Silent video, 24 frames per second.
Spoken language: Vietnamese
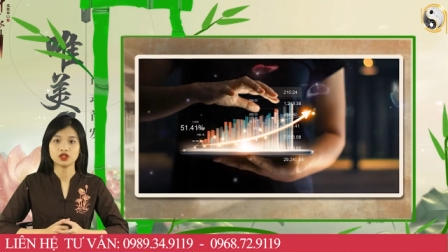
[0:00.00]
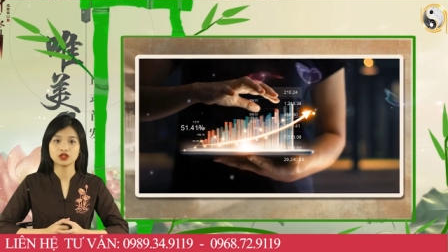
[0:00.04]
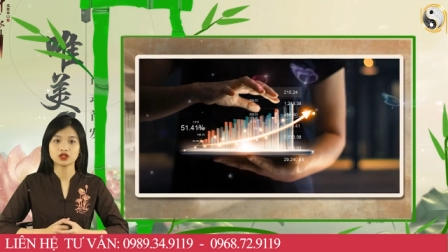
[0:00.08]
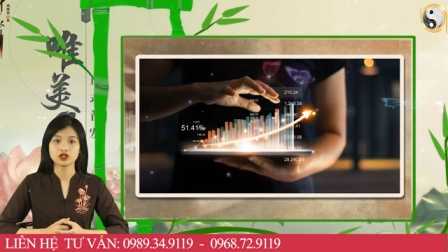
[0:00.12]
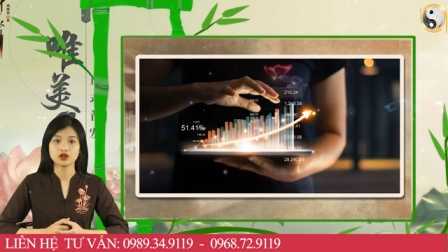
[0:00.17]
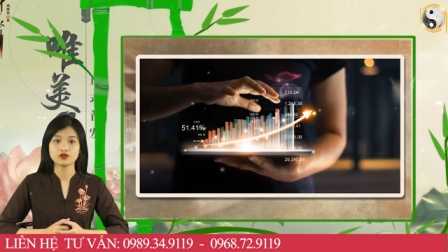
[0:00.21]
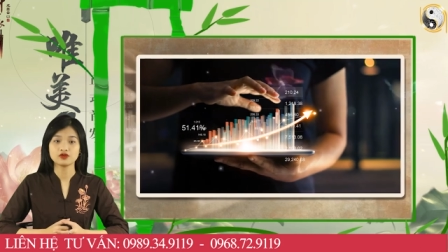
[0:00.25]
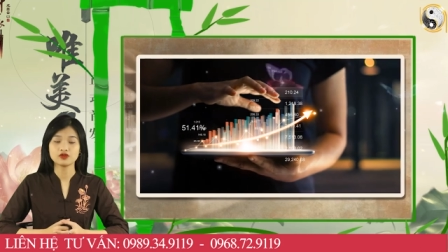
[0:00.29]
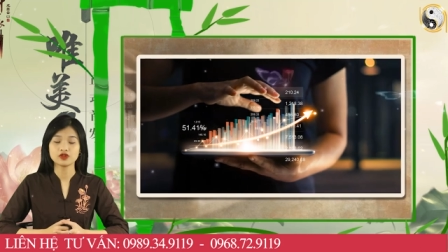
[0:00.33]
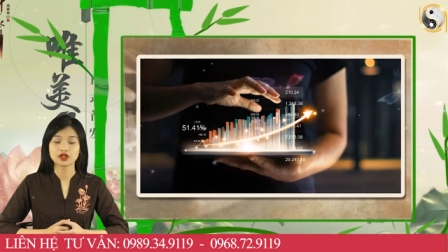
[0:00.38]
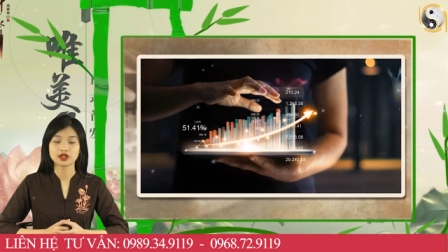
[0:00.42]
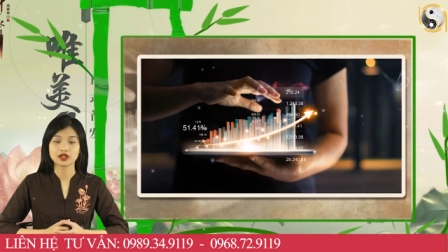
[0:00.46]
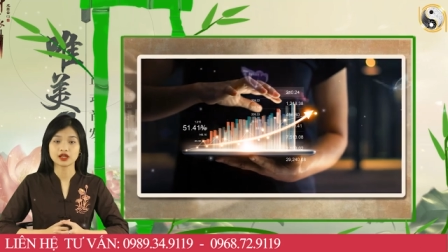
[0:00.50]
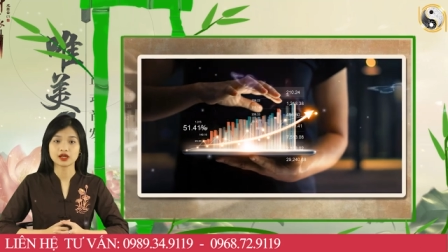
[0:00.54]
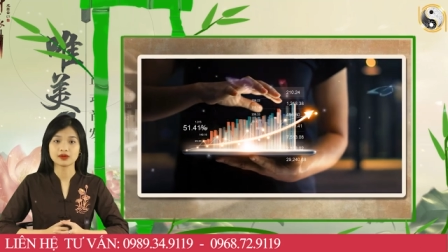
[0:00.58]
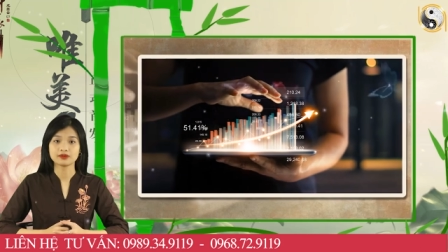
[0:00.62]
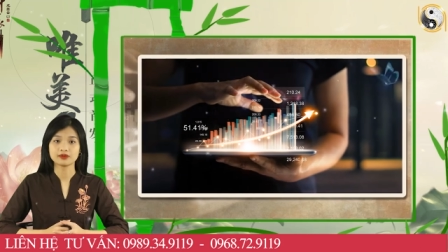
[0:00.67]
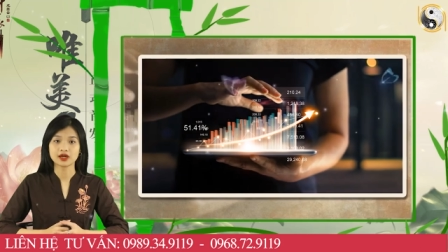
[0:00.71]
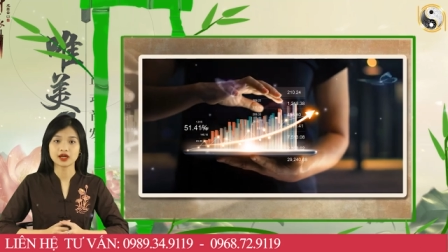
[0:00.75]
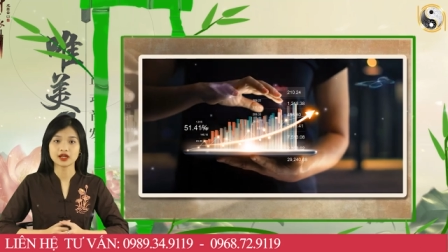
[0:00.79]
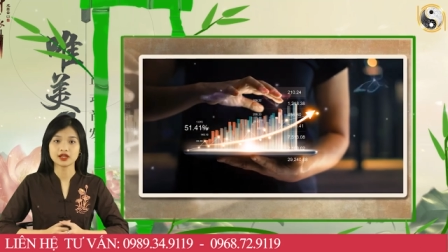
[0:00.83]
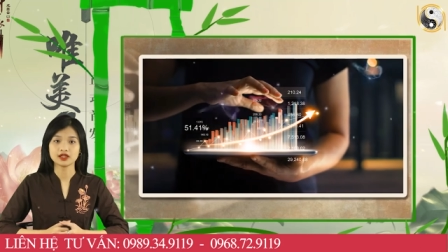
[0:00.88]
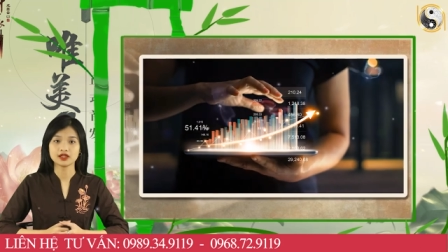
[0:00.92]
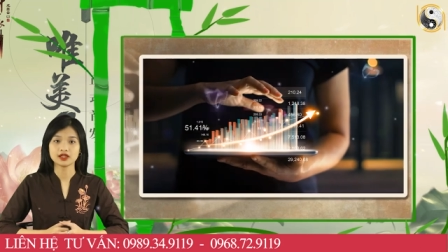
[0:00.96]
công việc làm
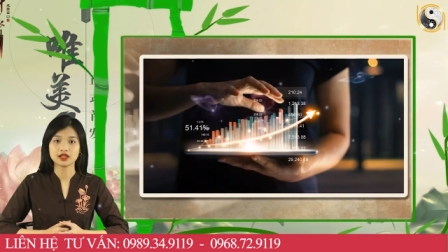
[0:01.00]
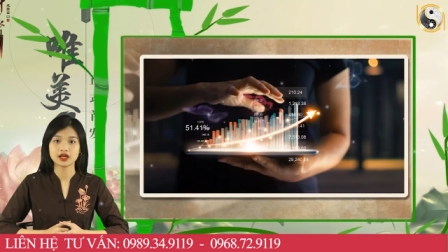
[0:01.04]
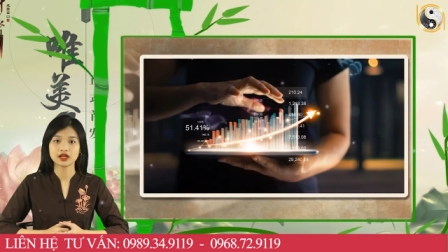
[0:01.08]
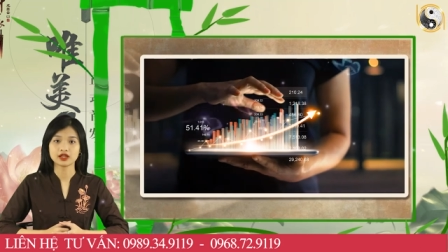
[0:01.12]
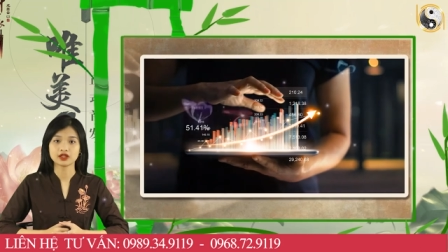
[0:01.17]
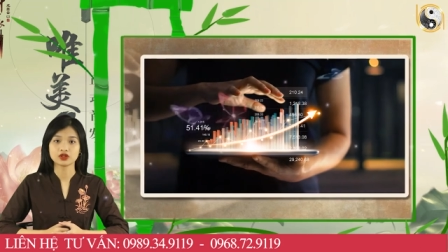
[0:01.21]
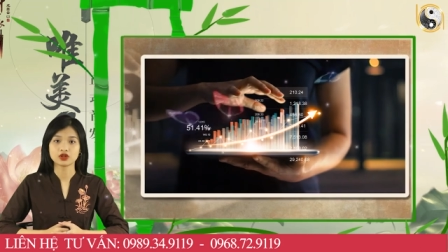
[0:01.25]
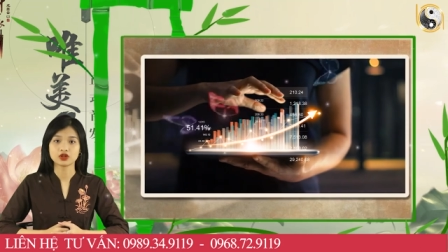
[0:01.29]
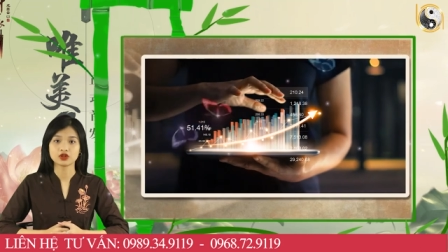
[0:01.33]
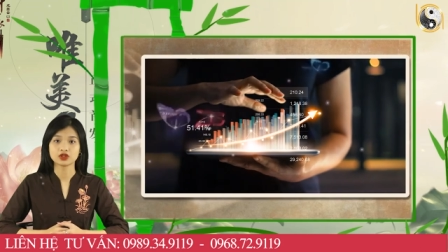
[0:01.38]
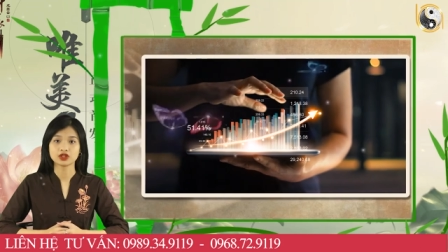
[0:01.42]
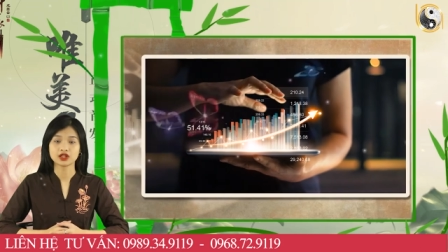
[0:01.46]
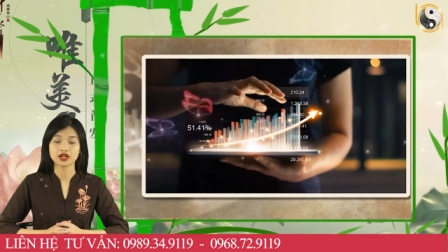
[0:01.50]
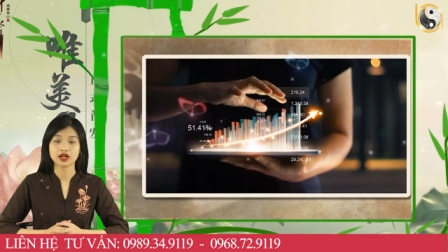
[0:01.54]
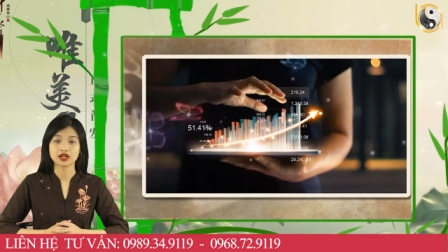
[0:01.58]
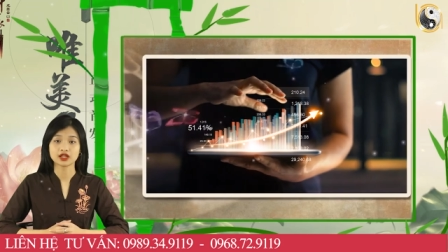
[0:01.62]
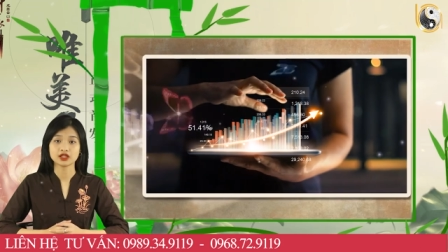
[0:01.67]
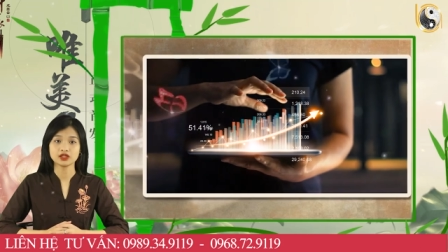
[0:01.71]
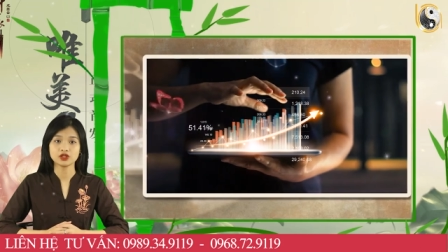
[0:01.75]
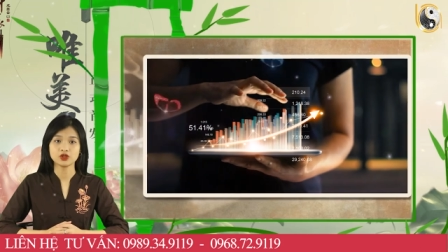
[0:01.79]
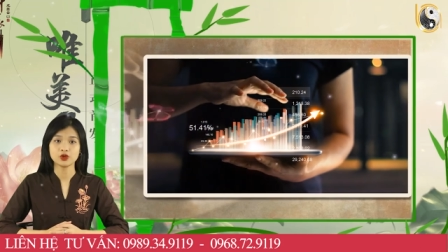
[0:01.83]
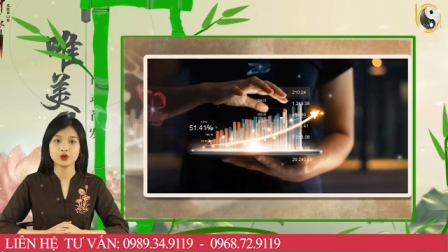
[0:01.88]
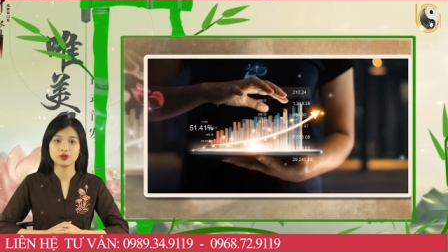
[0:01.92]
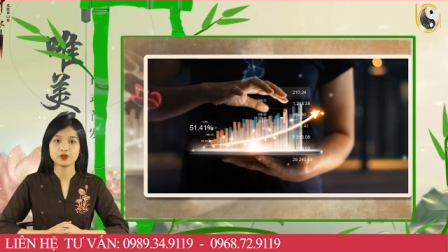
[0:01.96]
ăn lại có khá
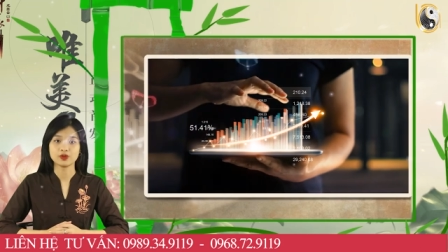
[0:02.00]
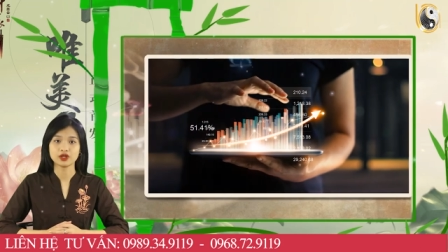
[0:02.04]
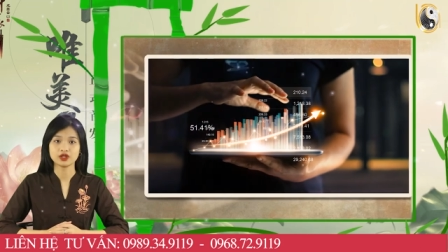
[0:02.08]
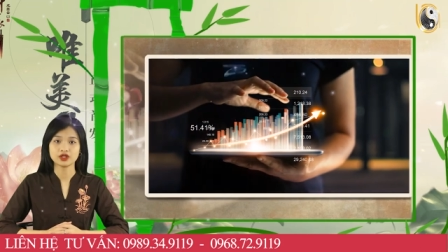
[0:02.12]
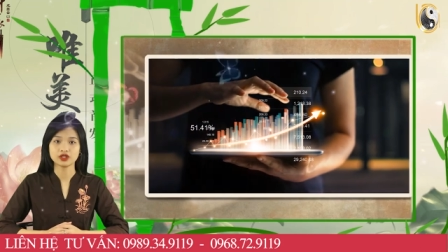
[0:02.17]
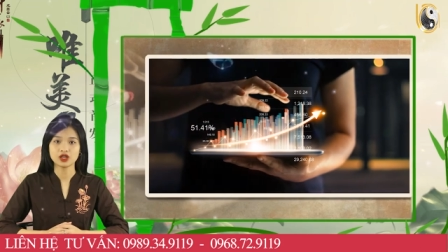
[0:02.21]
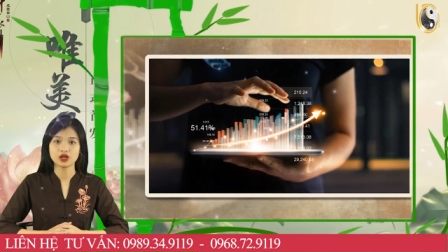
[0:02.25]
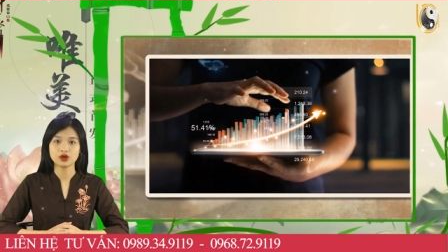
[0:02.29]
nhiều biến